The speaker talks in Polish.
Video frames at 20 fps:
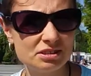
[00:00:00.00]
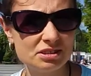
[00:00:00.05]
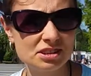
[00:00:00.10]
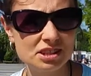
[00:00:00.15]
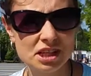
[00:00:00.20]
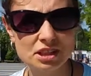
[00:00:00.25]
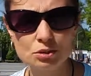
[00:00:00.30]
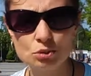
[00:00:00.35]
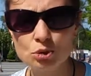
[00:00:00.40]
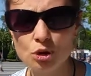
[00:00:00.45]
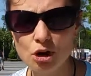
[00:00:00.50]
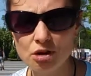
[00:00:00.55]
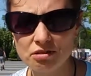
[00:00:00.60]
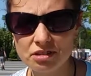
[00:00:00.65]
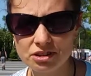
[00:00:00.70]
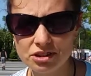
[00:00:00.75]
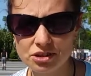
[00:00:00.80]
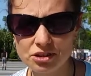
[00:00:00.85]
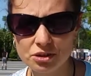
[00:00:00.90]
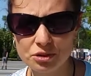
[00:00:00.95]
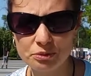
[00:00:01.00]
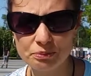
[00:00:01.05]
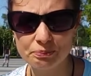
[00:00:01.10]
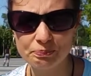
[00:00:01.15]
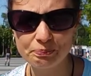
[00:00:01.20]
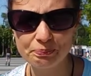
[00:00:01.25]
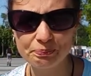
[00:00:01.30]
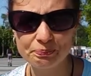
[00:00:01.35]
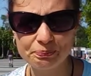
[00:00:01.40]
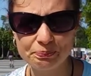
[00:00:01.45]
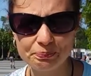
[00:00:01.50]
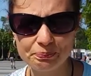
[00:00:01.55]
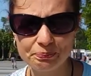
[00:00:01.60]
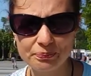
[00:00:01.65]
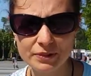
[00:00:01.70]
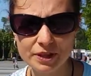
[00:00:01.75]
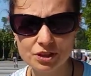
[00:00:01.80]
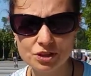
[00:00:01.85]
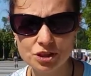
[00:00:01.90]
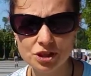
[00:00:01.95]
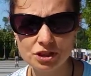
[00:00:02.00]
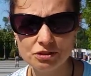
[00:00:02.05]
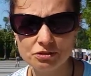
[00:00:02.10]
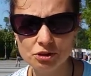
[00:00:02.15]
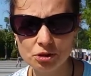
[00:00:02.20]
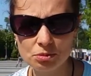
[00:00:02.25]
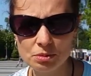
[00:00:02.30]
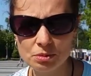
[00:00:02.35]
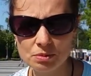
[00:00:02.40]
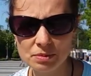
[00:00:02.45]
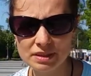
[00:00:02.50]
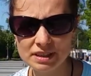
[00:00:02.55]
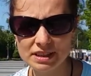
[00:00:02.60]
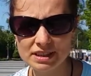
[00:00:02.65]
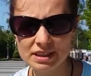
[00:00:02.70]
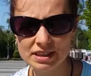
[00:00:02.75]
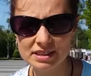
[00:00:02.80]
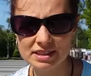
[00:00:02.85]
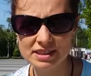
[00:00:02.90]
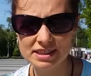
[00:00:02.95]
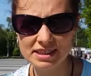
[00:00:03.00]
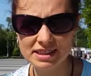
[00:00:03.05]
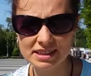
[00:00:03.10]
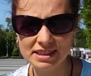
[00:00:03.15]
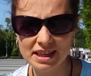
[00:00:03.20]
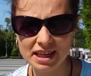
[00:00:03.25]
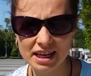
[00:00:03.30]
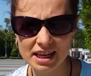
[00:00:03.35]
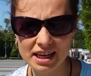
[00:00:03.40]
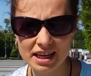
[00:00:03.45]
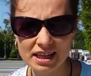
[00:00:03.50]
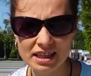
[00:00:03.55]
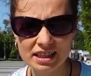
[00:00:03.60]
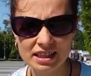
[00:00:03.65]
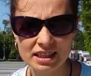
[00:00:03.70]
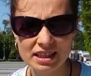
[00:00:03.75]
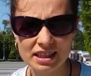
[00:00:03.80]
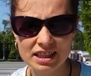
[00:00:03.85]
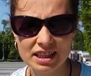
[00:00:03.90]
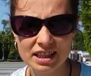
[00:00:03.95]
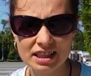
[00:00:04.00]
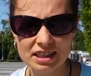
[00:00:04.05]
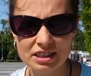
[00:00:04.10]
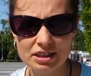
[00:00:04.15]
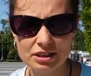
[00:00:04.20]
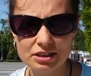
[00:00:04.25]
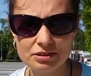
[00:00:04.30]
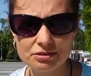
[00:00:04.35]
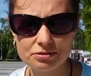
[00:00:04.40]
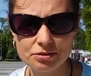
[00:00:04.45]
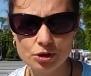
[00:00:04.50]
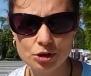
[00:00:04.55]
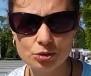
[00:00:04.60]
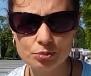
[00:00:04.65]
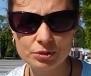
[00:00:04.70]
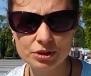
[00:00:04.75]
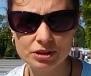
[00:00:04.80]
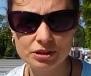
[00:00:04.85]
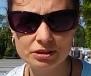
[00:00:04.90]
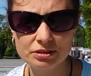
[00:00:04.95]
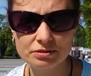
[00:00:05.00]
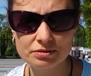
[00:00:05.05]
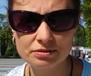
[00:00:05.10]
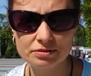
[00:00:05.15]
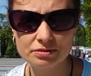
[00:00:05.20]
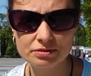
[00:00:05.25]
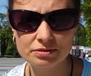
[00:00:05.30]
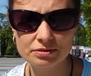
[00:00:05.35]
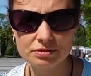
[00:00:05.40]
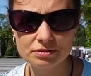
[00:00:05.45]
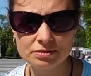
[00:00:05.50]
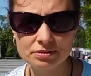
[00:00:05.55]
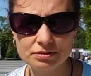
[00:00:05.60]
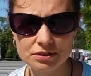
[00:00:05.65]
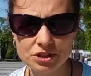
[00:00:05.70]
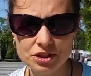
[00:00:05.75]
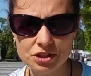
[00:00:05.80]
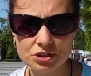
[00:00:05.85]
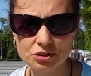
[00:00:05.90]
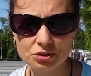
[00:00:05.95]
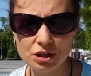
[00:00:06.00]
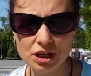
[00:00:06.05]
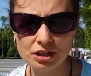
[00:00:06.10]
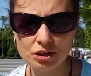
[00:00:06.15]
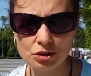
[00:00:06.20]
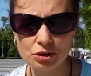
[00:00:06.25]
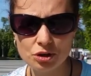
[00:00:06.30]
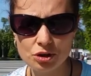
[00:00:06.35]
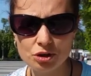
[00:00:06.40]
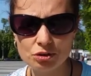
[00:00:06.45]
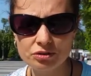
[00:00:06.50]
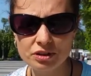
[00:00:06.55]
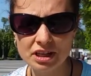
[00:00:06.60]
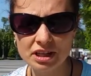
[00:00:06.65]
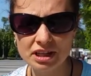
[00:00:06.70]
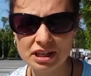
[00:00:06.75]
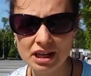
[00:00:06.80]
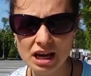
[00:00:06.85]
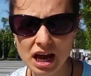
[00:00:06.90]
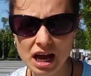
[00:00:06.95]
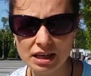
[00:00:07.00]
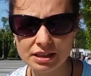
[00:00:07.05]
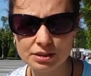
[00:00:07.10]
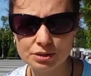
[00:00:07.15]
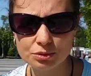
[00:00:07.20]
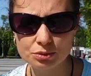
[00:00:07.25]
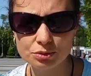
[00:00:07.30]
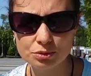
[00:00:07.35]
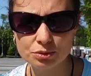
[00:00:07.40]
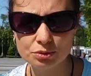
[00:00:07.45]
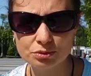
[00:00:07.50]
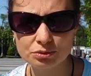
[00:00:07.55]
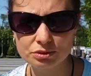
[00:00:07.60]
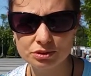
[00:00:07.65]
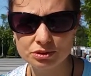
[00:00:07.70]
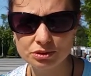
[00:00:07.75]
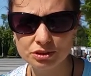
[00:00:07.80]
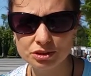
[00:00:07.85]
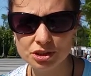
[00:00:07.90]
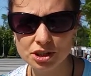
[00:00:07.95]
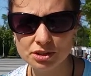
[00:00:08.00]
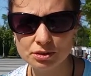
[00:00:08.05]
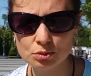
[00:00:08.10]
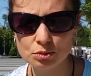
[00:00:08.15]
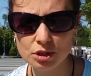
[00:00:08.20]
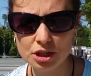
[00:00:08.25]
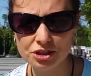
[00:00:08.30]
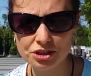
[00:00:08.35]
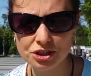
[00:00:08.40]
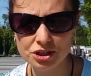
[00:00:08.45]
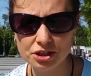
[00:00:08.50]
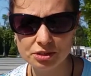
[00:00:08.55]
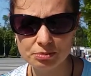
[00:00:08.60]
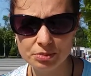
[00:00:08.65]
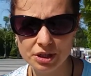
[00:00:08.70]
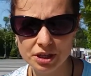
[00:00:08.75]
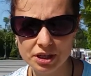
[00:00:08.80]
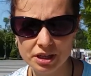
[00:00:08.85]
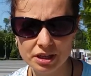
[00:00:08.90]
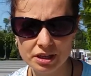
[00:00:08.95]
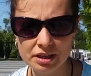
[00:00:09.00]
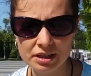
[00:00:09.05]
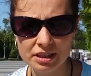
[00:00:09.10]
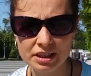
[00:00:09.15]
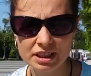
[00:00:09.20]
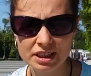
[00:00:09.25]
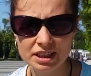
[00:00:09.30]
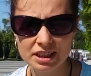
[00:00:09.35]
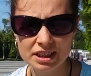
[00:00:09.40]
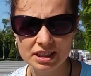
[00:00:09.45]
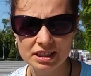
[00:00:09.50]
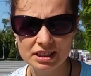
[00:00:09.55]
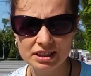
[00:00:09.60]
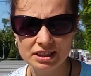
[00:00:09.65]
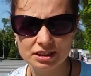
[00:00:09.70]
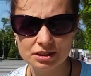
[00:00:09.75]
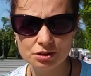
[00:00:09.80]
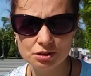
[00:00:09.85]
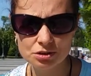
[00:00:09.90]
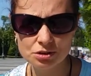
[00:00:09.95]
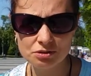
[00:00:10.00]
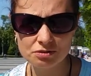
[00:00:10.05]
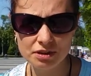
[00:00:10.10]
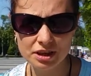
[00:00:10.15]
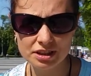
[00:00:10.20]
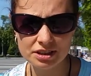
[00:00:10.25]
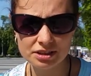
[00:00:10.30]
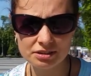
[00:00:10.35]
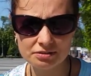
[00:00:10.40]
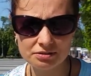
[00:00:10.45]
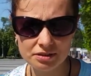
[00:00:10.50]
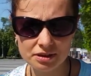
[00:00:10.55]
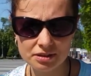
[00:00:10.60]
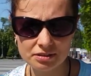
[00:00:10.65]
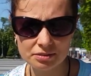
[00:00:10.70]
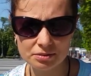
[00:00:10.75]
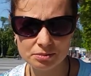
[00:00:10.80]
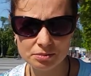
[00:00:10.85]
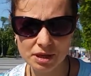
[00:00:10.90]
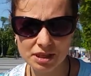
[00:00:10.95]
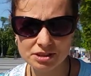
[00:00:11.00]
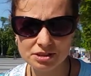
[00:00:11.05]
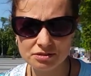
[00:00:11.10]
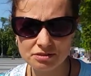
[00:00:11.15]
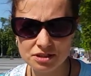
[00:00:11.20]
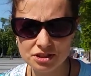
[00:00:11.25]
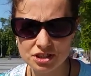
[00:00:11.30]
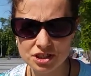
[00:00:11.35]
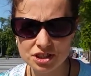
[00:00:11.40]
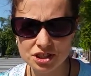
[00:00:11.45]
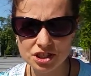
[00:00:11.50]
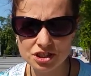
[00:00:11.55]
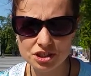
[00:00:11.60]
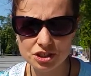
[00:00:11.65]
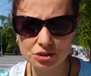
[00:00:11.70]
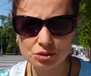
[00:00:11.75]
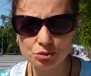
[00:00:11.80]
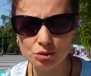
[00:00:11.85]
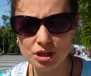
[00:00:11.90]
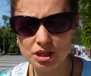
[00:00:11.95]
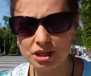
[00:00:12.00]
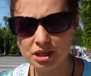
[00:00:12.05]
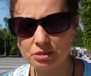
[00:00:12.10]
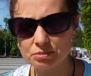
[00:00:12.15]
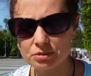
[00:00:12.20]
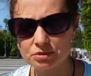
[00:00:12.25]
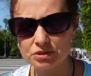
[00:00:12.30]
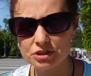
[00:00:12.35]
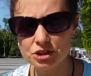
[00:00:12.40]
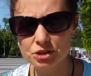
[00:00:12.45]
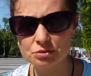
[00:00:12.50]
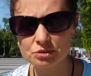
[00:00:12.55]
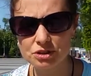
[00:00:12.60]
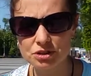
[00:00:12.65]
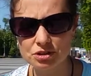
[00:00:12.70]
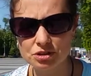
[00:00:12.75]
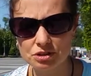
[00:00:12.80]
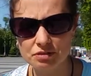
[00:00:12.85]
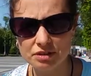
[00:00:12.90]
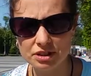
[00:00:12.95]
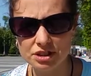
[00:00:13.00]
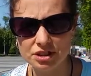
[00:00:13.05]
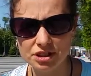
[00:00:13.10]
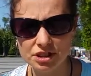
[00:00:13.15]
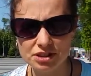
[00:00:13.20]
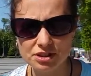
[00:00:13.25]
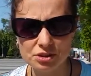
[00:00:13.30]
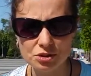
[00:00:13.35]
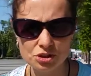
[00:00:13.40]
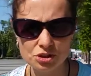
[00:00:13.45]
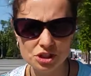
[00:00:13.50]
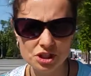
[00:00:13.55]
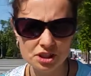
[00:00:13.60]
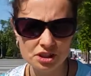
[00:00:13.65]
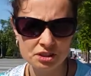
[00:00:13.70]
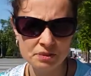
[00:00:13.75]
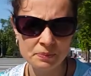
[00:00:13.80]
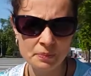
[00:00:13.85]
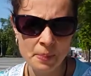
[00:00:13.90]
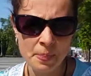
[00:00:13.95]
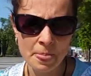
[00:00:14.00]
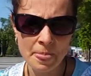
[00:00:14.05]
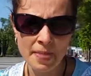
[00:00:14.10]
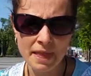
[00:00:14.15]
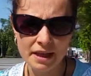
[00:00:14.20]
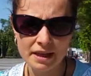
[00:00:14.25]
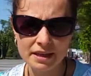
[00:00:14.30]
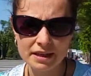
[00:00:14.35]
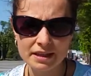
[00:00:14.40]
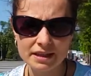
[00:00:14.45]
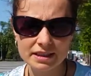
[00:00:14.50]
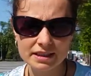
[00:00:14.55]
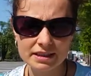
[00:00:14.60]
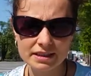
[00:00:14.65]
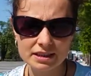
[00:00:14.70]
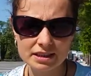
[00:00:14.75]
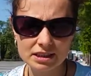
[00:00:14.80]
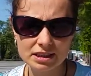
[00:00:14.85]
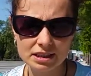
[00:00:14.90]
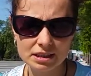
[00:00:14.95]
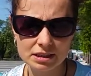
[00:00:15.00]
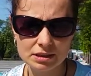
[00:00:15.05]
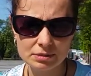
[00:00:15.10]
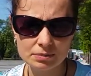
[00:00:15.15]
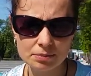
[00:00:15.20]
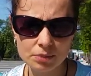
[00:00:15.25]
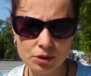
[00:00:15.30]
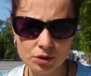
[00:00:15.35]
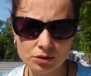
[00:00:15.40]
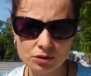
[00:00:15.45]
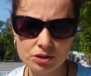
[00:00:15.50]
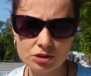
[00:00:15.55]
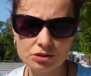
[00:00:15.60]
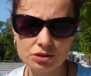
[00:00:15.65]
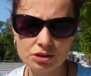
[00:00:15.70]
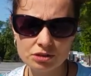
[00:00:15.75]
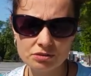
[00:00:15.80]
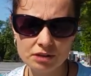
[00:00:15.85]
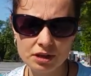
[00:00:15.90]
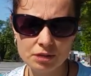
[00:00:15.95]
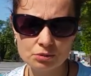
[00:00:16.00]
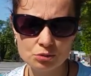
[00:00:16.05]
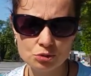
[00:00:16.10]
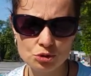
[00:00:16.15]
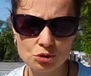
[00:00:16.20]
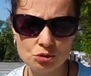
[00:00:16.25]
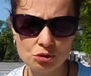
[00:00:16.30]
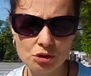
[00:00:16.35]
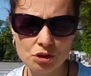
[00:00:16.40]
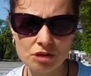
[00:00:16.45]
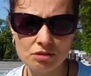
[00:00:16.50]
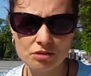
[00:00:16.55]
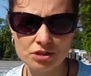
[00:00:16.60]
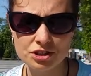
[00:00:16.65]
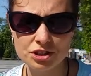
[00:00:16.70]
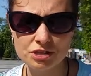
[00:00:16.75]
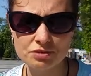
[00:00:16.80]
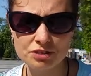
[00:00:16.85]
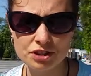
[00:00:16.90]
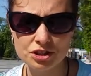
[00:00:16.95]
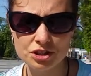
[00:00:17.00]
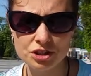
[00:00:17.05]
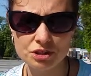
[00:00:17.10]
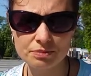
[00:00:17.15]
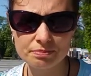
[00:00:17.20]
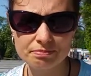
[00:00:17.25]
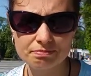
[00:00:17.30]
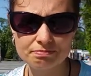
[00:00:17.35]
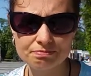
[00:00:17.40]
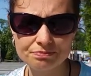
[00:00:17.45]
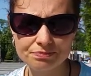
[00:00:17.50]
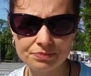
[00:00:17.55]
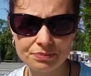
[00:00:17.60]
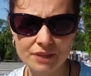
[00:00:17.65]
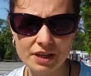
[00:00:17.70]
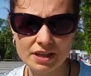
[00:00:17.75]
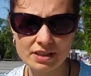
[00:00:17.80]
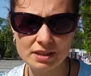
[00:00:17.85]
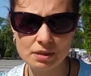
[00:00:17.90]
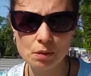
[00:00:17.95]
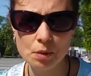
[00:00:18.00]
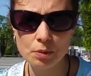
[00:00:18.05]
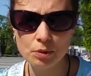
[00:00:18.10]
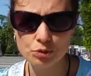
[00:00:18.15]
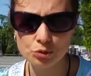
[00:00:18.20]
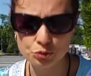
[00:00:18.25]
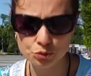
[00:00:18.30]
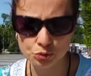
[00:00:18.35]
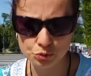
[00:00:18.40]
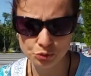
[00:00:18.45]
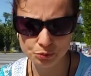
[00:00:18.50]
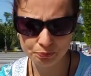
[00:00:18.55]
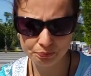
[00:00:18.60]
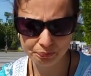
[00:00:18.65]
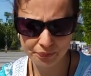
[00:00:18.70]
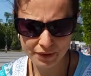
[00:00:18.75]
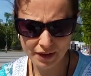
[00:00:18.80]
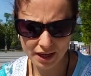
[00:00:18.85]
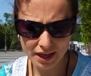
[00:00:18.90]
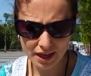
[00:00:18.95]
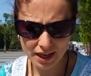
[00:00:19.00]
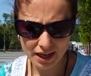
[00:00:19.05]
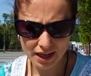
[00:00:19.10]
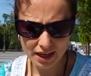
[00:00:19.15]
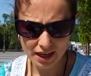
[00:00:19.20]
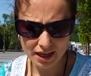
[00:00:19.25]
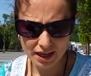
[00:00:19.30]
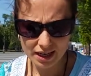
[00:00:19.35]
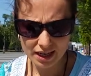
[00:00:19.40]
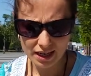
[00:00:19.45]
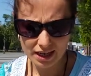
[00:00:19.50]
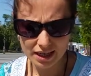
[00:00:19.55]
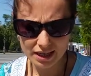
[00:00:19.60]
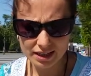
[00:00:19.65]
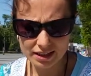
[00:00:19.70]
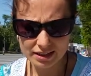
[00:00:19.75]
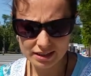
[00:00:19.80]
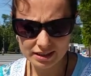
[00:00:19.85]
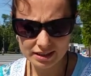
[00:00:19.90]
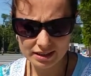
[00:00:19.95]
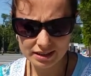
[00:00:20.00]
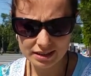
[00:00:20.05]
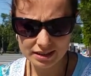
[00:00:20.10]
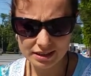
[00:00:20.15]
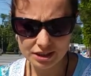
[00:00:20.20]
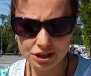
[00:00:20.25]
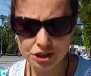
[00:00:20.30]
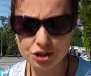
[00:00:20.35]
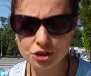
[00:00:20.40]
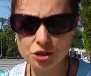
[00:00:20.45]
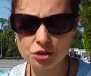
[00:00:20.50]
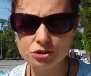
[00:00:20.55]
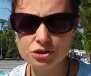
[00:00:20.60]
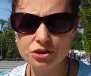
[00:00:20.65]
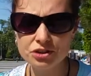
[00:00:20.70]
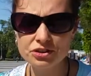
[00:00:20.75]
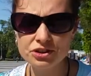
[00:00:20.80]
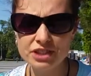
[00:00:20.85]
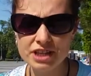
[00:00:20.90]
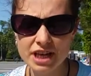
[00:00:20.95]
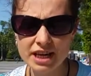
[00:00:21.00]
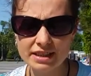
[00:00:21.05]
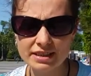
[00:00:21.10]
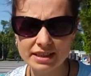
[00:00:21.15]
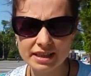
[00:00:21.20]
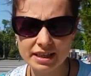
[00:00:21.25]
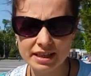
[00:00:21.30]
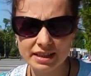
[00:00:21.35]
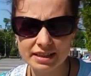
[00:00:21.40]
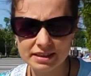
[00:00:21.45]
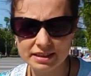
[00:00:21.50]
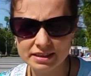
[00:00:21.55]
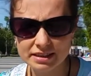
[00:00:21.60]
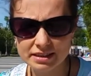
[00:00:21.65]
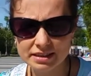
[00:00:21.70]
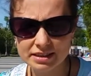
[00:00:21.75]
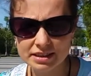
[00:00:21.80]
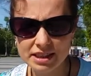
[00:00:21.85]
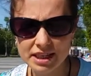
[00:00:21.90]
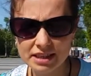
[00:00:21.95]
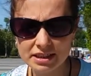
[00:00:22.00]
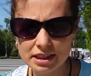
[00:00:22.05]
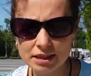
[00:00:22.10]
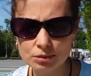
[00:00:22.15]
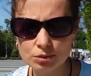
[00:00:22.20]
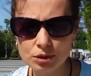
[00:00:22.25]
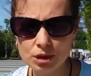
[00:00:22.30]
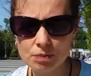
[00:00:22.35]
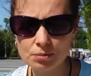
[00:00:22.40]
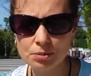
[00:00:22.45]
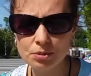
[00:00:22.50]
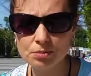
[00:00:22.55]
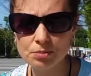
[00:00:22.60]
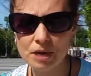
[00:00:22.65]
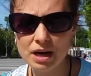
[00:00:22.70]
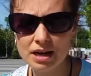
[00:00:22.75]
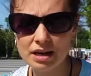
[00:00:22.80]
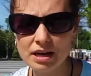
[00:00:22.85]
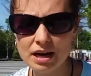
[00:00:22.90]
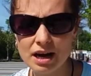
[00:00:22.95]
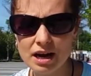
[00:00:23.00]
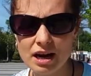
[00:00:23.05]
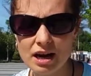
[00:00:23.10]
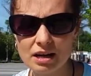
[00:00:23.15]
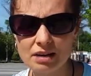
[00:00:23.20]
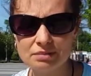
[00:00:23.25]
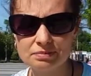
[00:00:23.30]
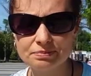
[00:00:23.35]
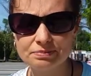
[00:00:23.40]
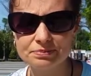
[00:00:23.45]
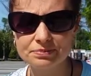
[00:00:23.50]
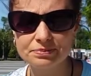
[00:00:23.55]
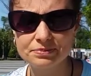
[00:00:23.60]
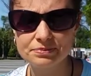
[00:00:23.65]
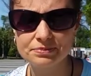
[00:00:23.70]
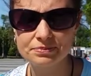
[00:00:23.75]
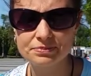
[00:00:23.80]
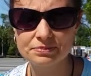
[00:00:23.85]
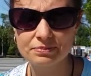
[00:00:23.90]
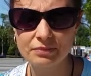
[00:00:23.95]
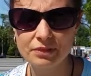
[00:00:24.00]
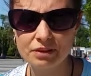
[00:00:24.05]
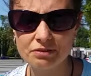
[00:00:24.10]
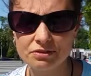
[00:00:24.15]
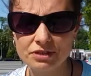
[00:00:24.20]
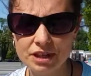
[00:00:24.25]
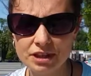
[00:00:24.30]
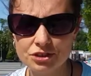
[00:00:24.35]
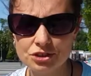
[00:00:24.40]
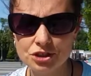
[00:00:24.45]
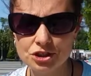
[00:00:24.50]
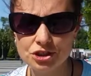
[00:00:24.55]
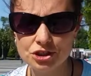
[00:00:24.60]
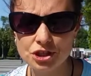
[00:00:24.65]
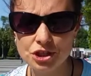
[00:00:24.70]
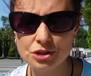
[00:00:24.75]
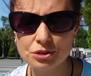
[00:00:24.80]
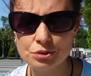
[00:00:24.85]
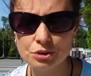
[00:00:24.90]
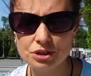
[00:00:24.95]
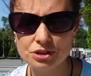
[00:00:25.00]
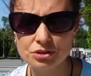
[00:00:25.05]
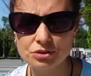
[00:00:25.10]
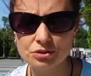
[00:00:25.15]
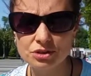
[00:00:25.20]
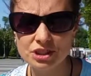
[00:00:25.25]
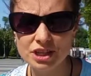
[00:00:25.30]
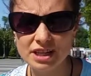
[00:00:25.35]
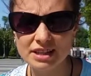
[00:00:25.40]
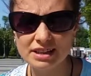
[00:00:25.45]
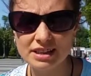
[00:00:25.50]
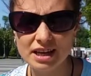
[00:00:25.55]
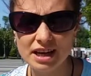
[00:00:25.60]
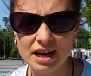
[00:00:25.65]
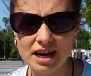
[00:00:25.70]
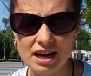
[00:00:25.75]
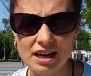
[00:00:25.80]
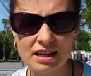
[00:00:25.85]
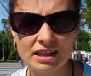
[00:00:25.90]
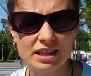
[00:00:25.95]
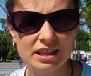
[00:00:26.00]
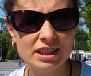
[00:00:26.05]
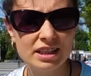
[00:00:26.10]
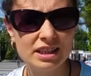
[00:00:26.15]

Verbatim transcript: zredukować go, mm, czyli formy medytacyjne, formy, mm, wiecie, no jakiegokolwiek relaksu, czasu dla siebie, E, to są bardzo ważne rzeczy, które powinniśmy stosować na dzień, e, bo one odgrywają dużą rolę właśnie w naszym mm, samopoczuciu. E, jeśli chodzi o dietę, dieta, która pomaga mm, w nadciśnieniu, jest to dieta